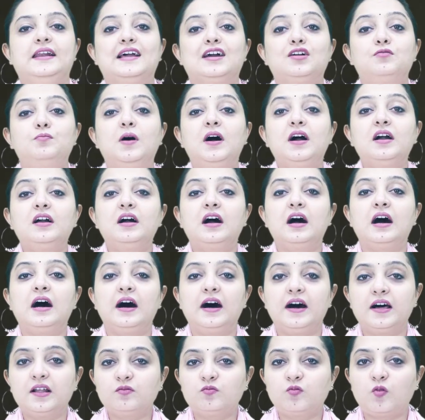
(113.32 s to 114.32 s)
लगभग
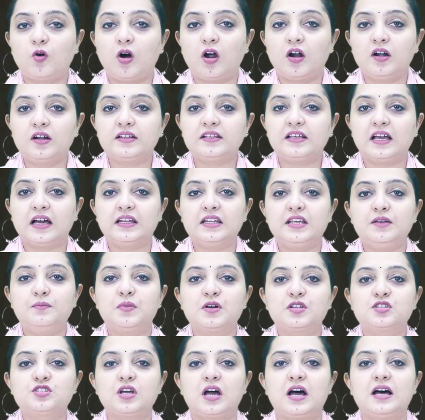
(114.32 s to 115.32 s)
हर वार्ड यानी
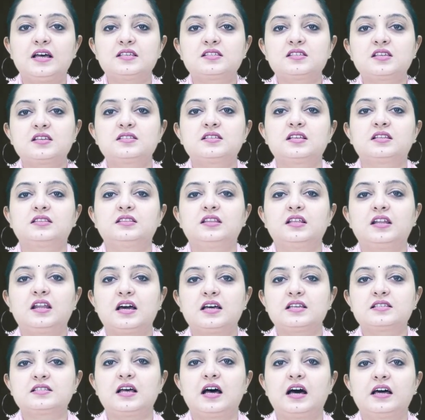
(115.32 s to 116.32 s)
50 से सत्तर
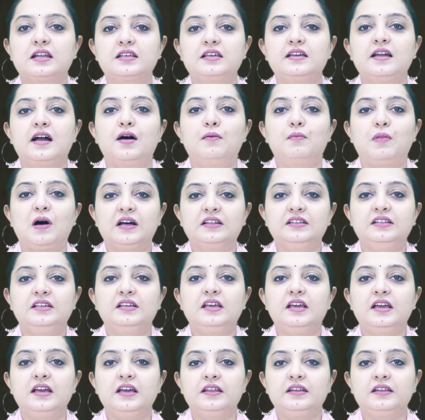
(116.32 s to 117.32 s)
हजार की आबादी
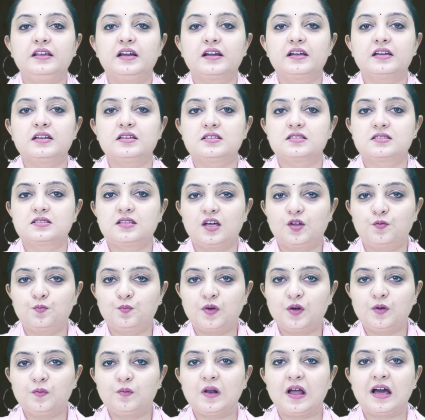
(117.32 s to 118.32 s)
के एरिया के स्तर
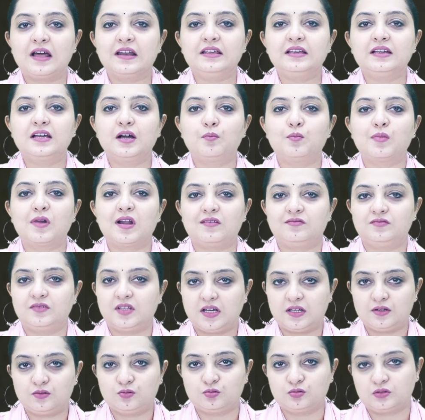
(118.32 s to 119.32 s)
पर प्लानिंग का
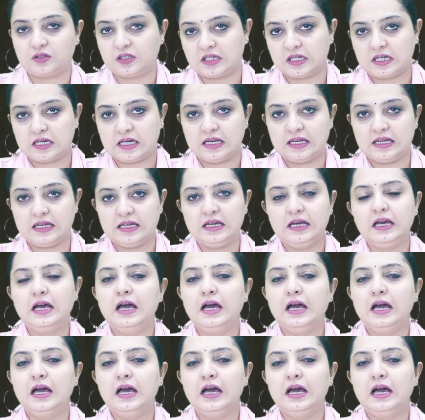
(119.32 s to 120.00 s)
प्रावधान होता रहा है